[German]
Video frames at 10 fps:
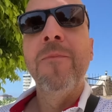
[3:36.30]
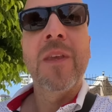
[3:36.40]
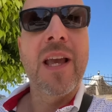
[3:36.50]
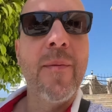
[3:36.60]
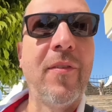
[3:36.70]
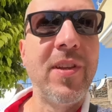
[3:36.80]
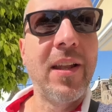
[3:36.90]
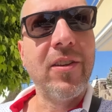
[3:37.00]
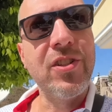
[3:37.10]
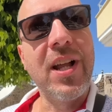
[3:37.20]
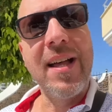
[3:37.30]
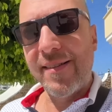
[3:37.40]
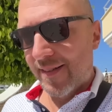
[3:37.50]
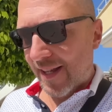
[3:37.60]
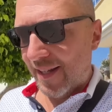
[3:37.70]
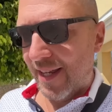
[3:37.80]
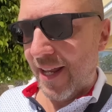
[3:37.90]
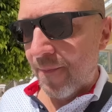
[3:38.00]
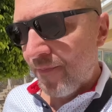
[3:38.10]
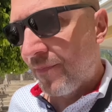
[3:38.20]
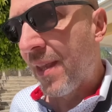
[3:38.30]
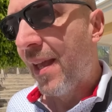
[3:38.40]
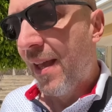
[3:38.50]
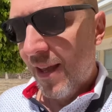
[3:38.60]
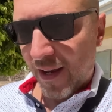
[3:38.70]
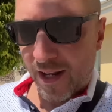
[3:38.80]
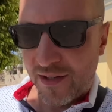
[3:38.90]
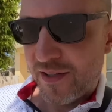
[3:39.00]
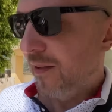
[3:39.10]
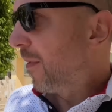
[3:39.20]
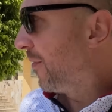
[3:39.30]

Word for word: ich kann mal auf die andere Straßenseite gehen, kann sich das mal